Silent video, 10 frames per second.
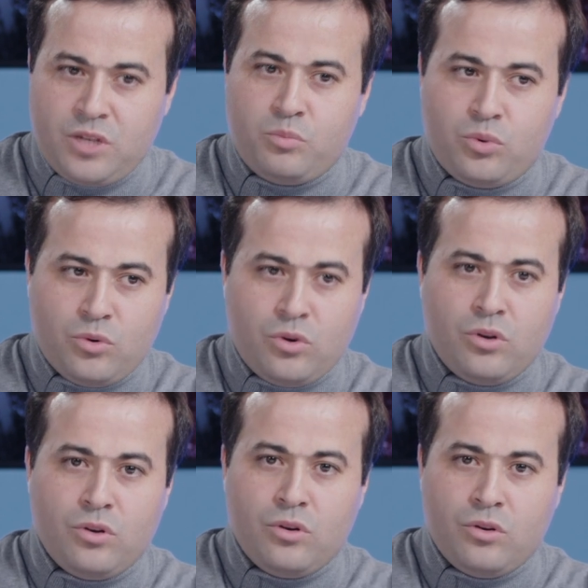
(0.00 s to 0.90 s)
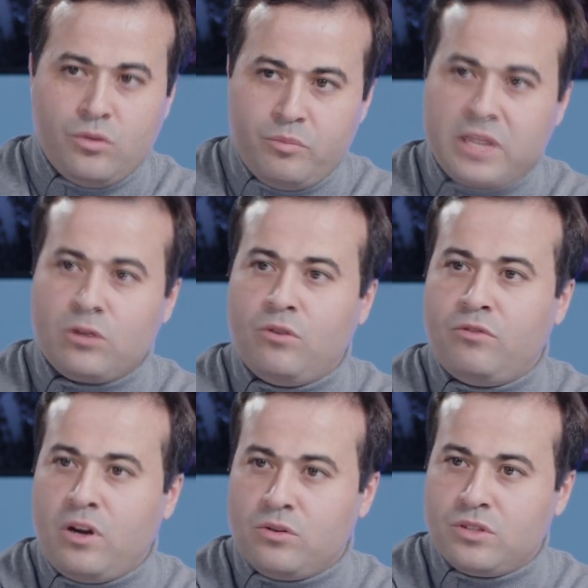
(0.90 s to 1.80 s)
pour mettre
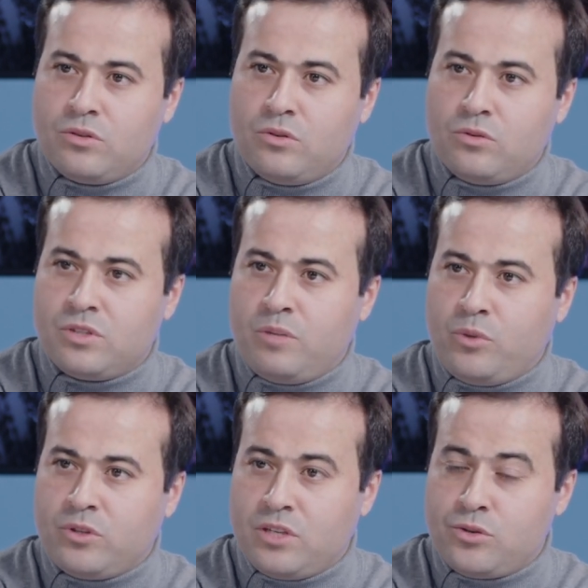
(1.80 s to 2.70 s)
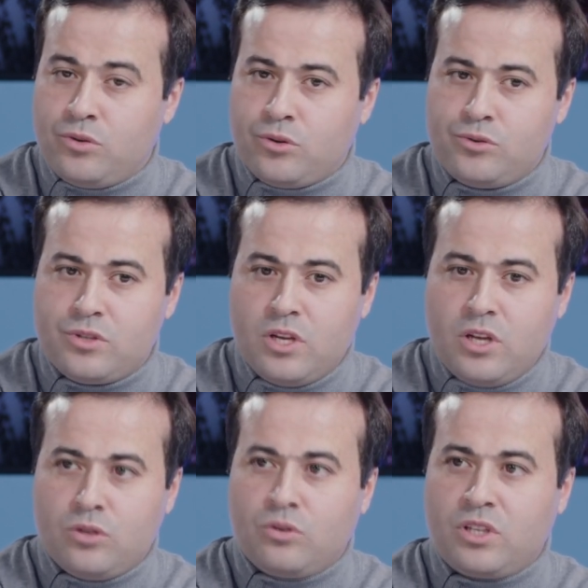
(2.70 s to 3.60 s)
fin aux importations russes
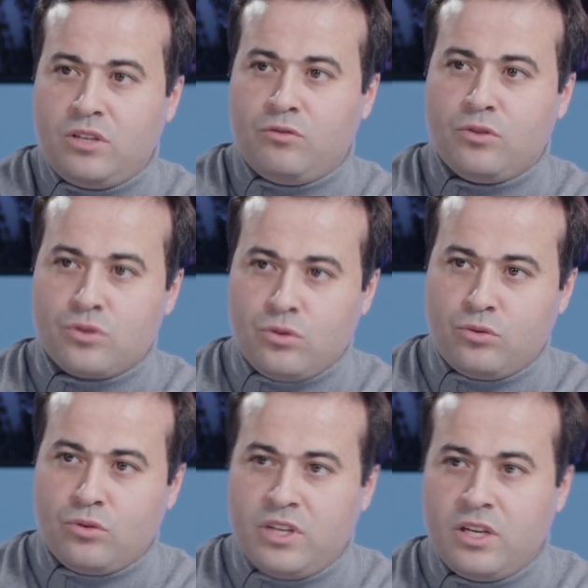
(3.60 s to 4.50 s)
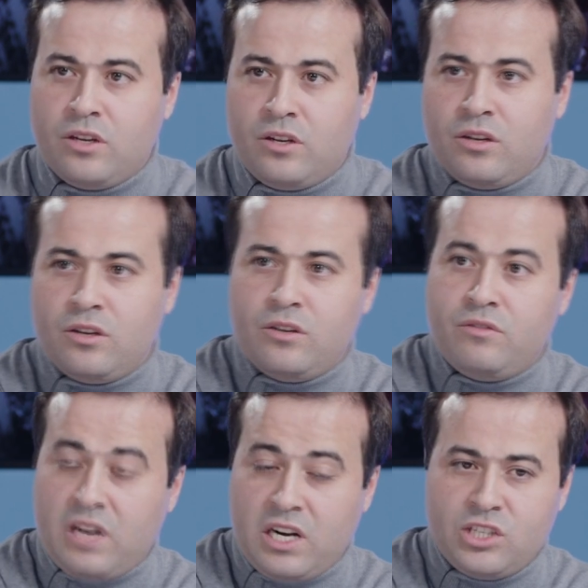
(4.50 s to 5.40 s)
donc ils vont se retourner euh,
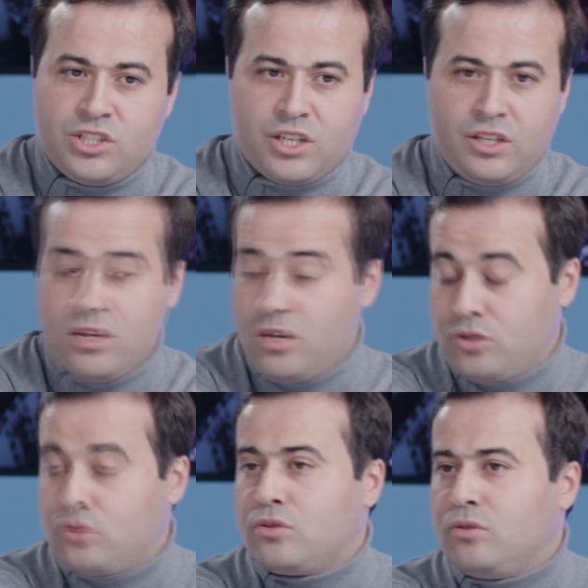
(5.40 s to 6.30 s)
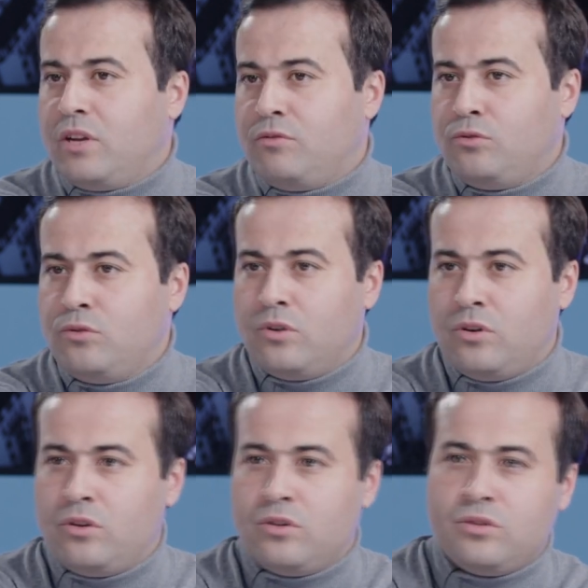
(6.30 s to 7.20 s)
vers l'Algérie. C'est ce qu'on a vu
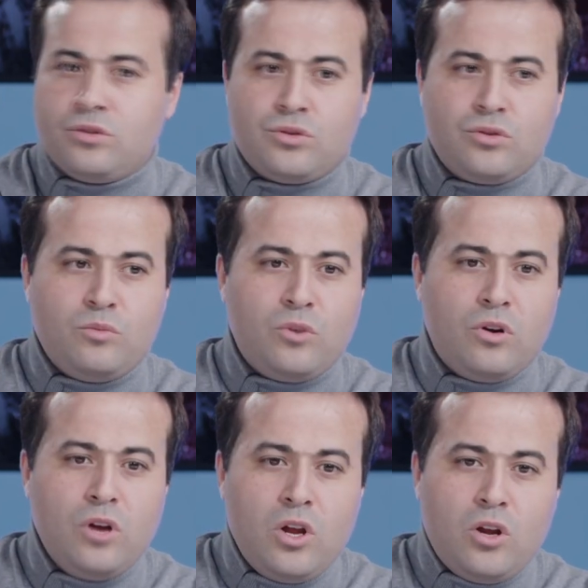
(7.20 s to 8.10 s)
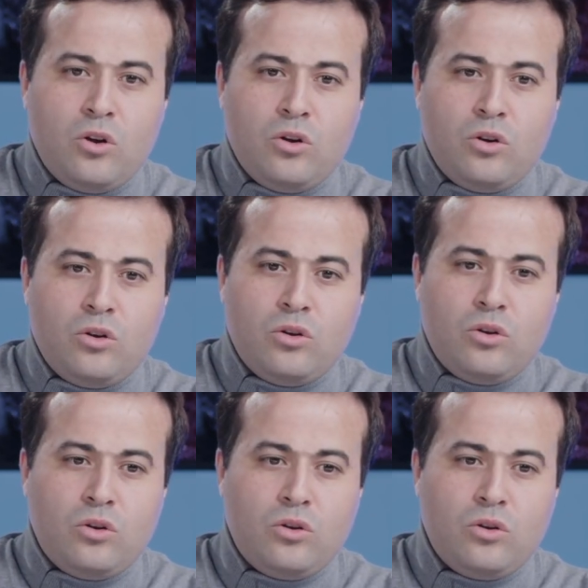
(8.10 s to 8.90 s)
euh, justement le,